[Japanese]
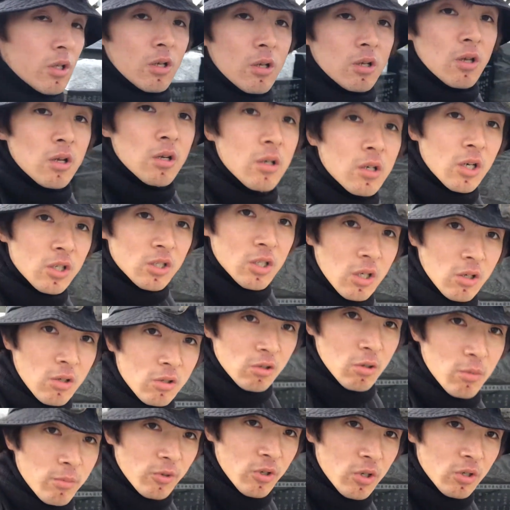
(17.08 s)
て喧嘩してる
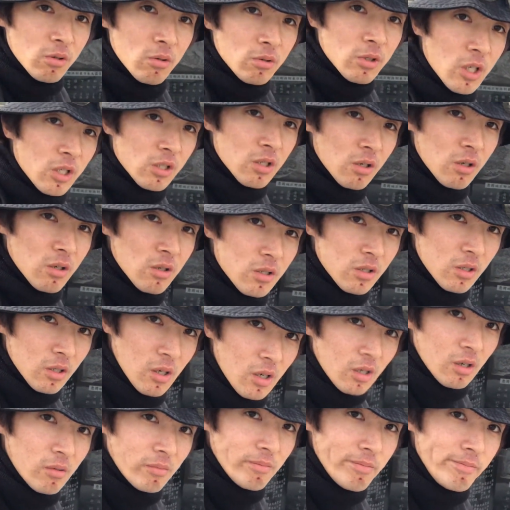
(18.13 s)
人もいるんですよそう
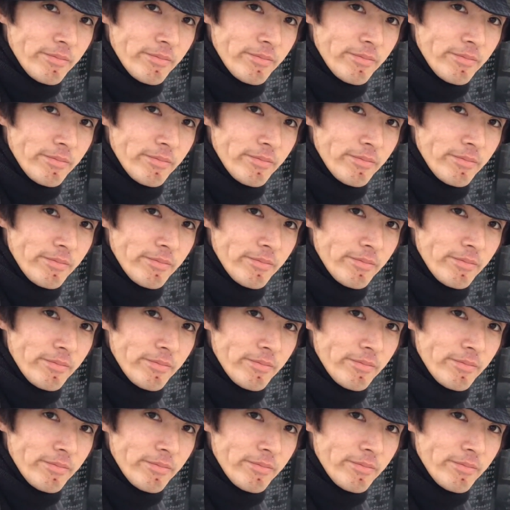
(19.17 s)
本